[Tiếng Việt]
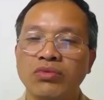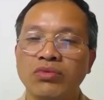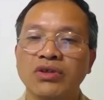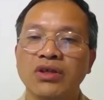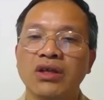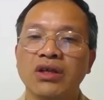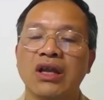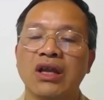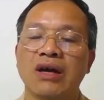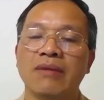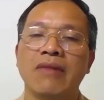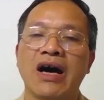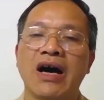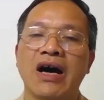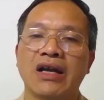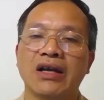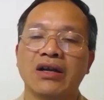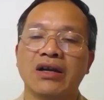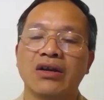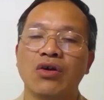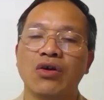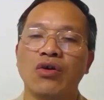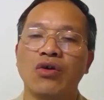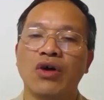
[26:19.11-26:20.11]
như là
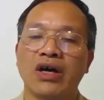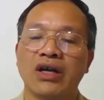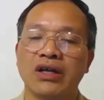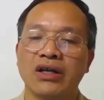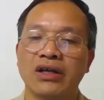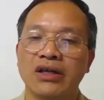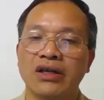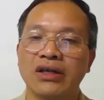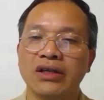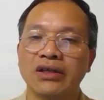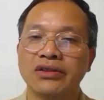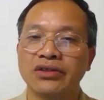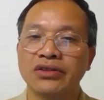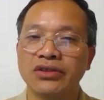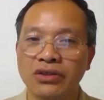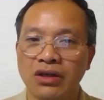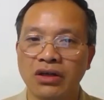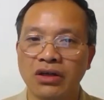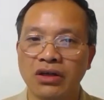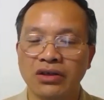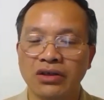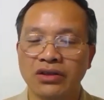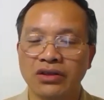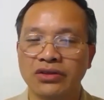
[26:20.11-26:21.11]
bán đồ ăn trưa
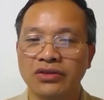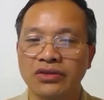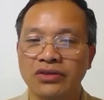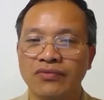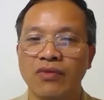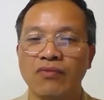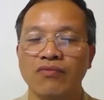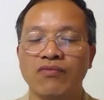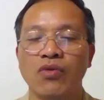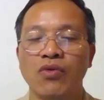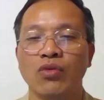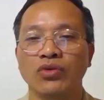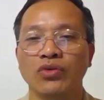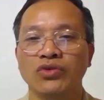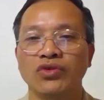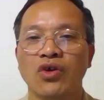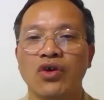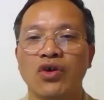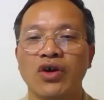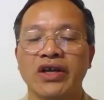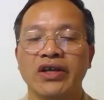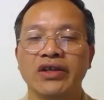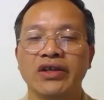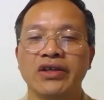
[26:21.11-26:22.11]
phục vụ cho
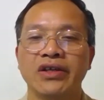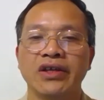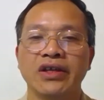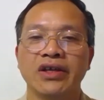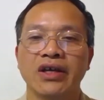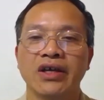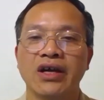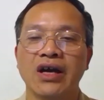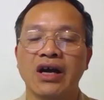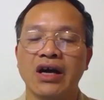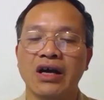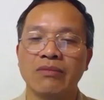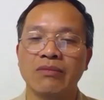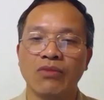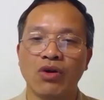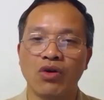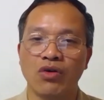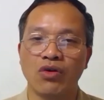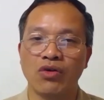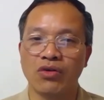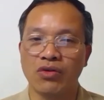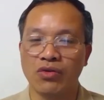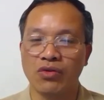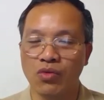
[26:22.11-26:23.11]
cái các cán
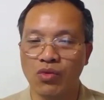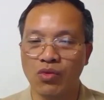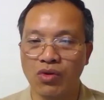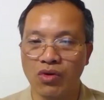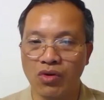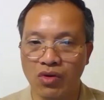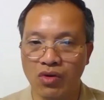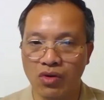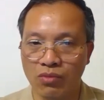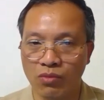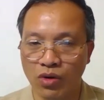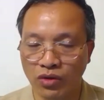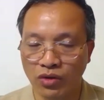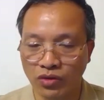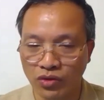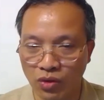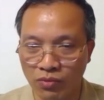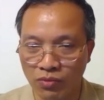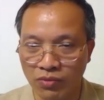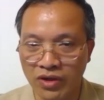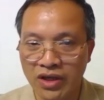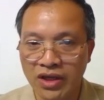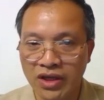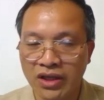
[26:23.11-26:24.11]
bộ của, của bộ dục
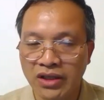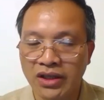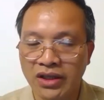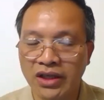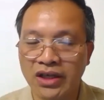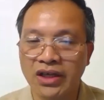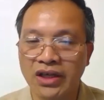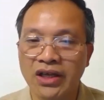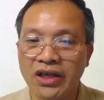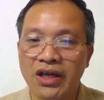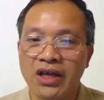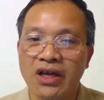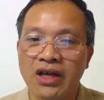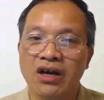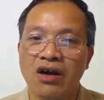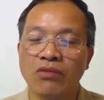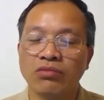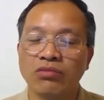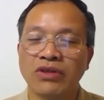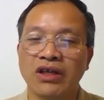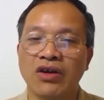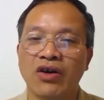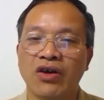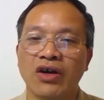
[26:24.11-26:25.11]
thế thì
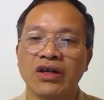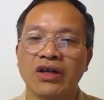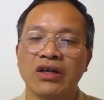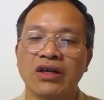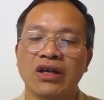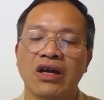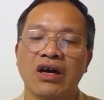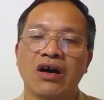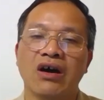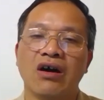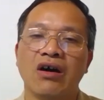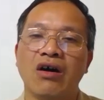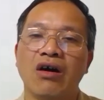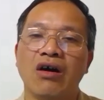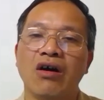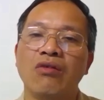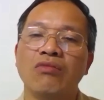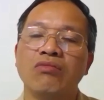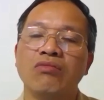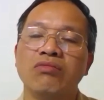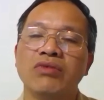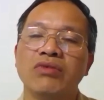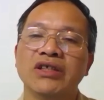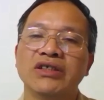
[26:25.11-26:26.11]
không thể nói rằng là
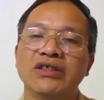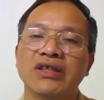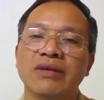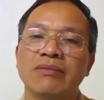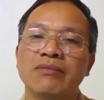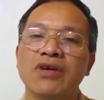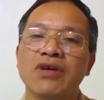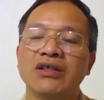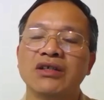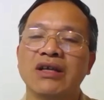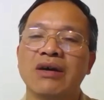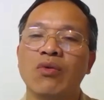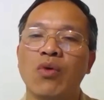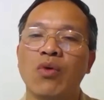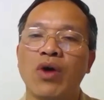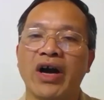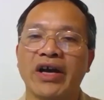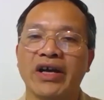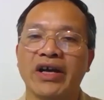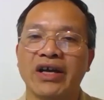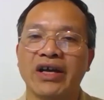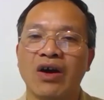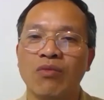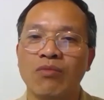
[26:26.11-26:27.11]
ông ấy sẽ bước ra
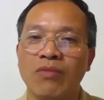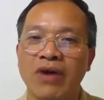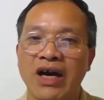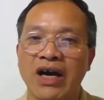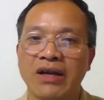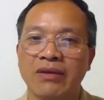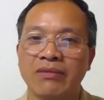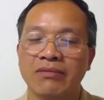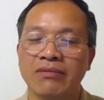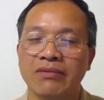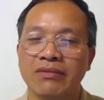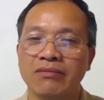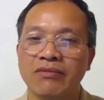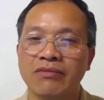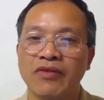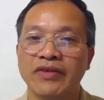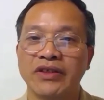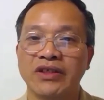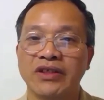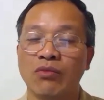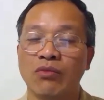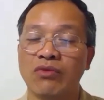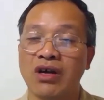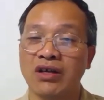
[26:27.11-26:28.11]
ngoài hóng mát bởi vì
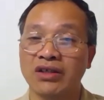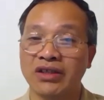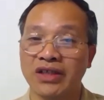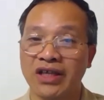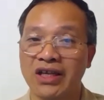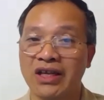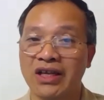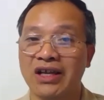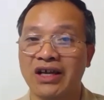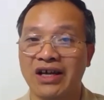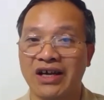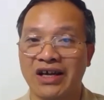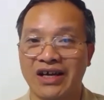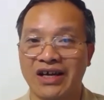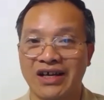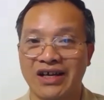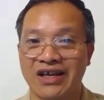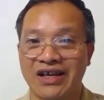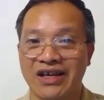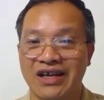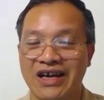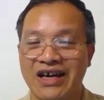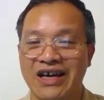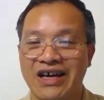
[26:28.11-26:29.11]
trong căng tin là
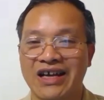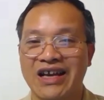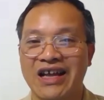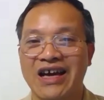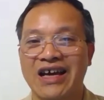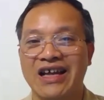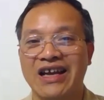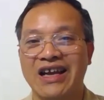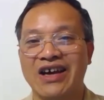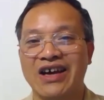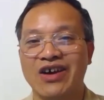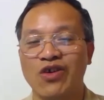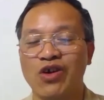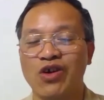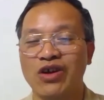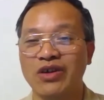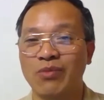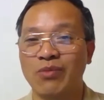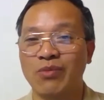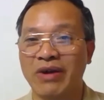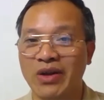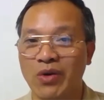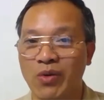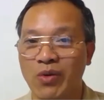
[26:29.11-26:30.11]
là là là có điều
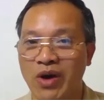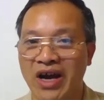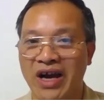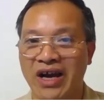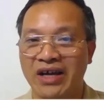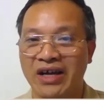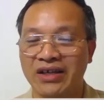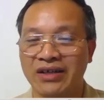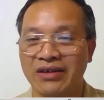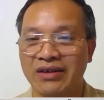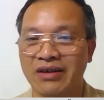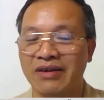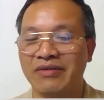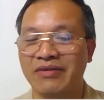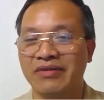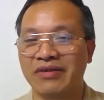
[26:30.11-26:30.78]
máy điều hòa à,